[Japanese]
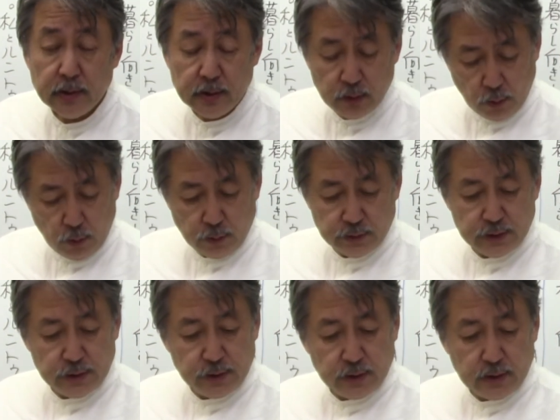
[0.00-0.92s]
そう
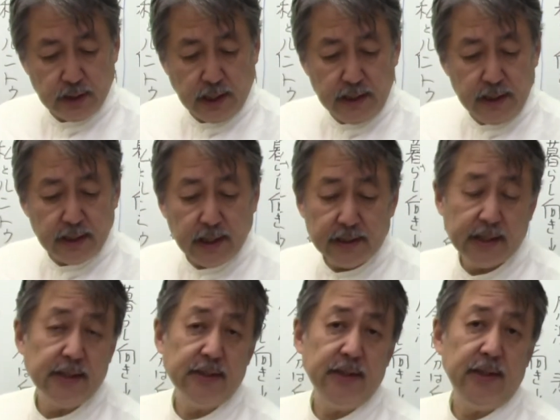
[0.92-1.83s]
すっかり
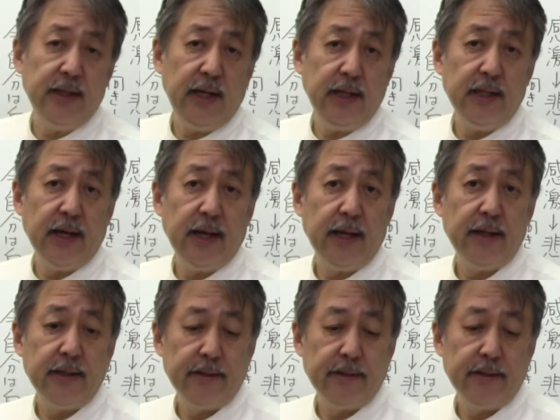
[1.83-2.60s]
片付いていた